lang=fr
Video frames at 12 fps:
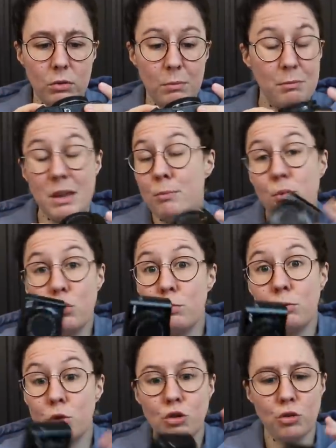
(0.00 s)
mais pour le
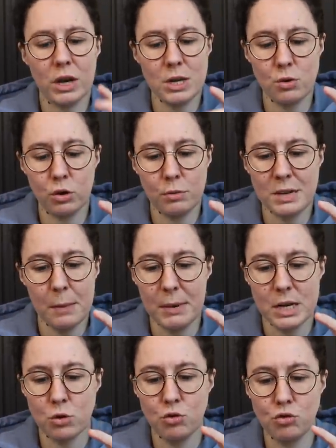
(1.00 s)
moment je reste comme ça
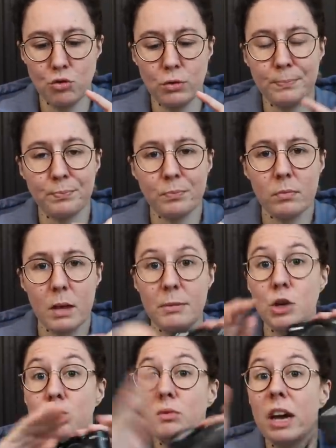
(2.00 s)
parce que je,
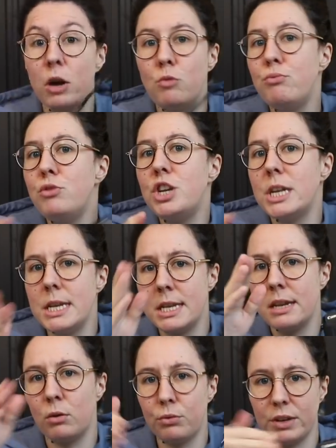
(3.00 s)
bah, je voudrais
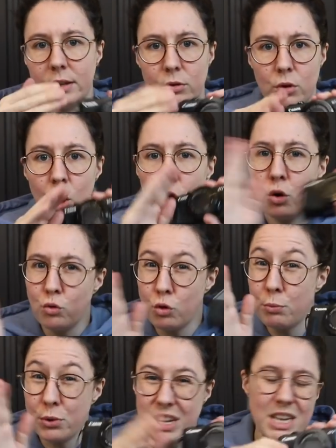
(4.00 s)
budgétiser en fait une
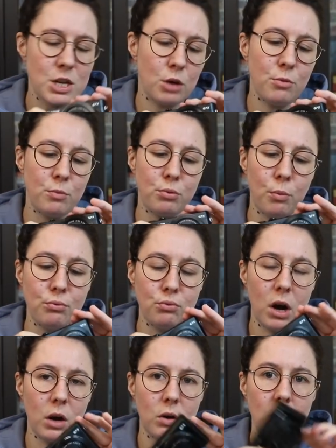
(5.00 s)
petite somme pour
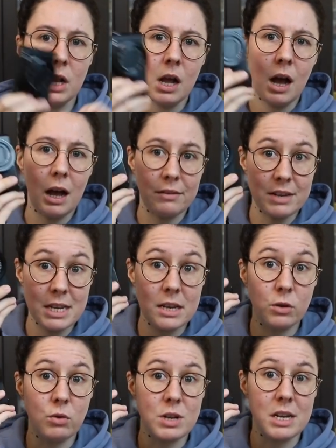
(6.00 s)
pouvoir
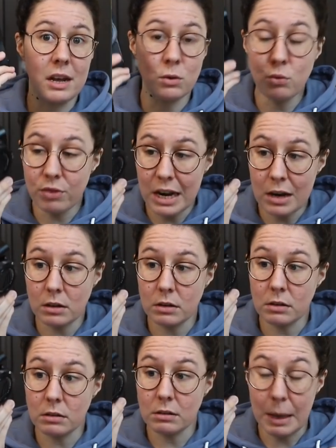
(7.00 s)
investir dans un nouvel
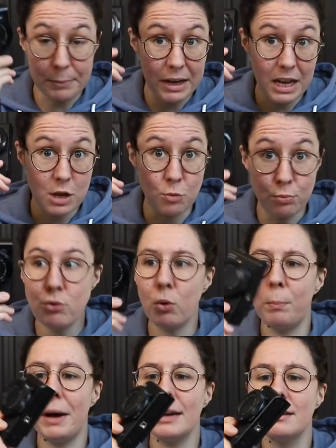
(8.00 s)
appareil plus
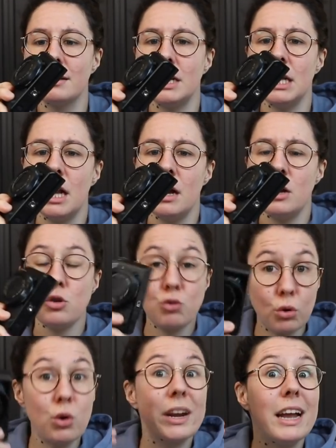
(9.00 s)
compact
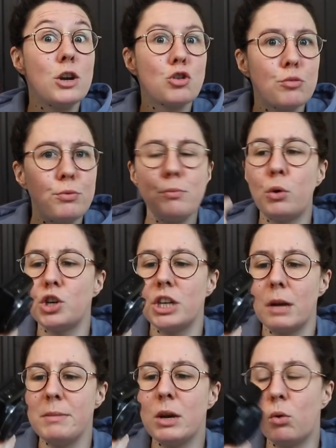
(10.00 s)
sur lequel je peux brancher
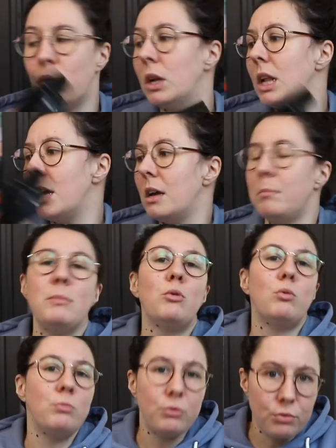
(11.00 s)
un micro. Mais
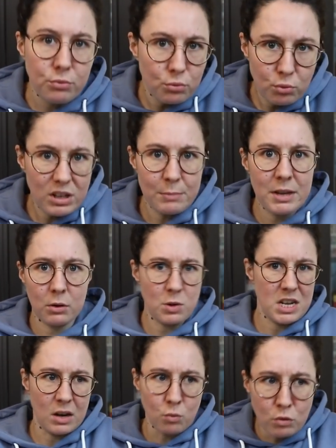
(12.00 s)
bon, vous vous doutez bien que
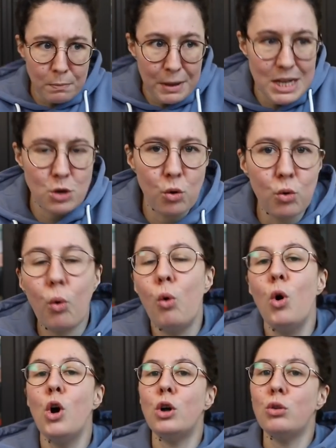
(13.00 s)
ça ne coûte pas 100
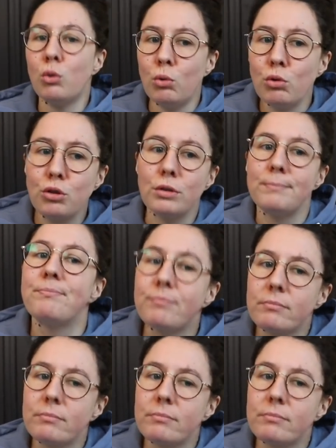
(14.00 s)
euros, donc